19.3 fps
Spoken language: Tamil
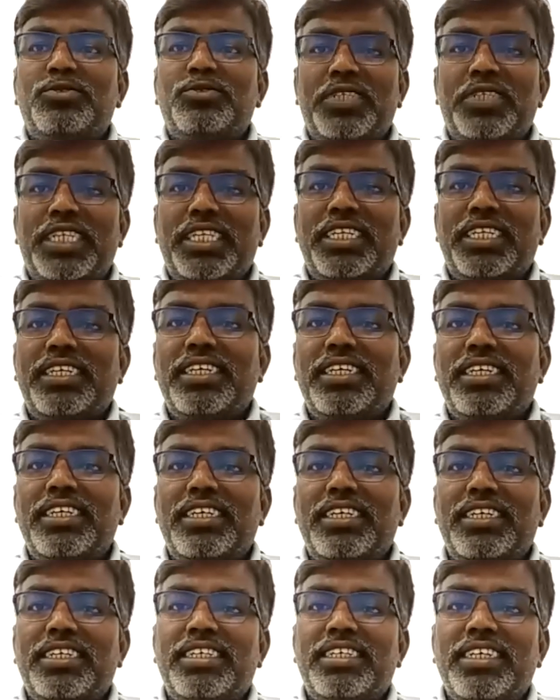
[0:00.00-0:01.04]
உண்மையிலேயே
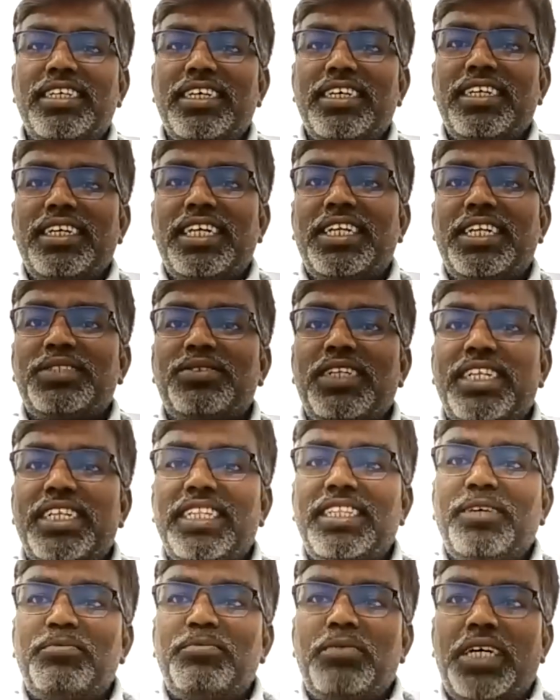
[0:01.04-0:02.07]
என்ன சொல்றது
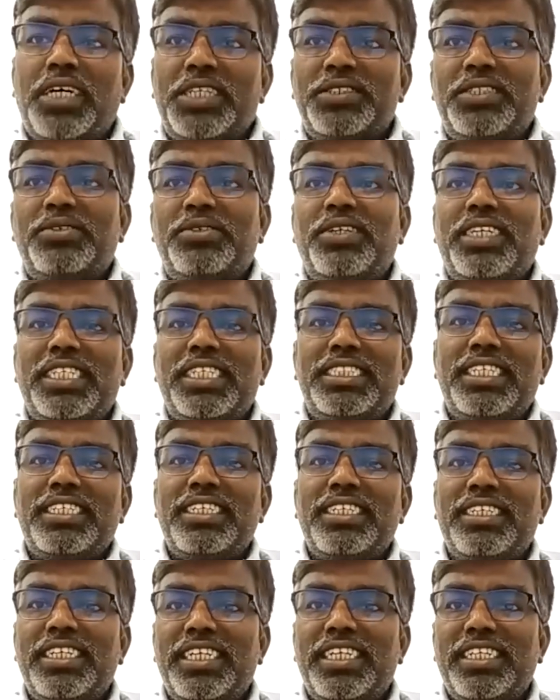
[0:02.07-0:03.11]
இந்த மானுட உலகத்திற்கு
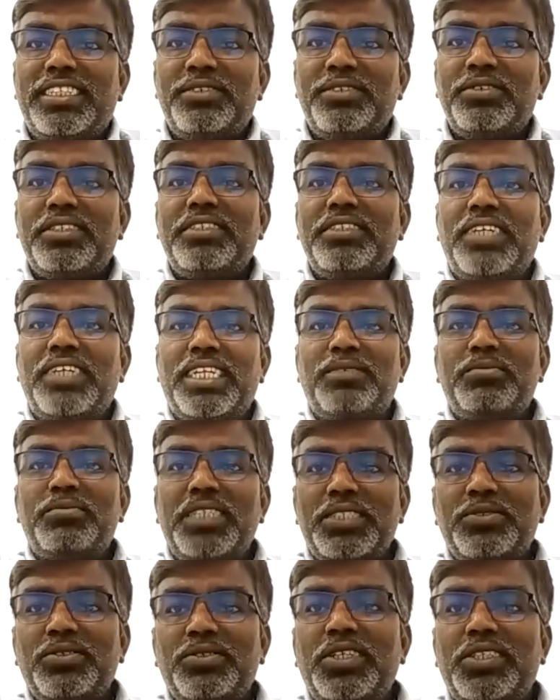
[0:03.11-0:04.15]
கிடைத்த ஒரு வரம்
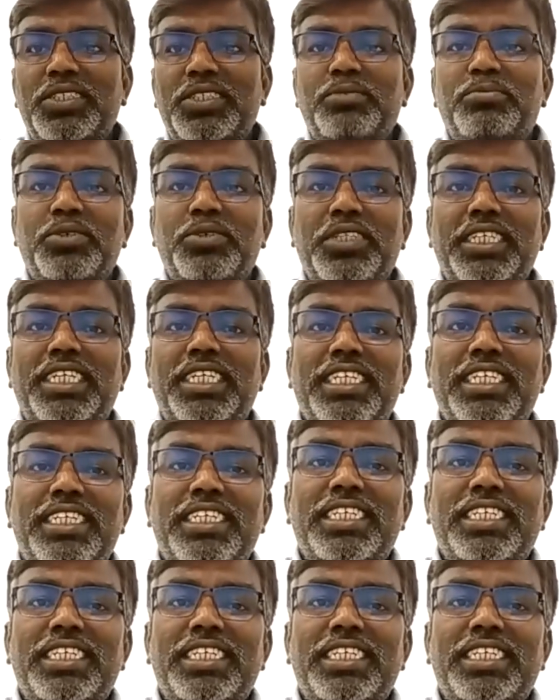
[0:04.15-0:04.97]
தான் சொல்லணும் இப்போதைக்கு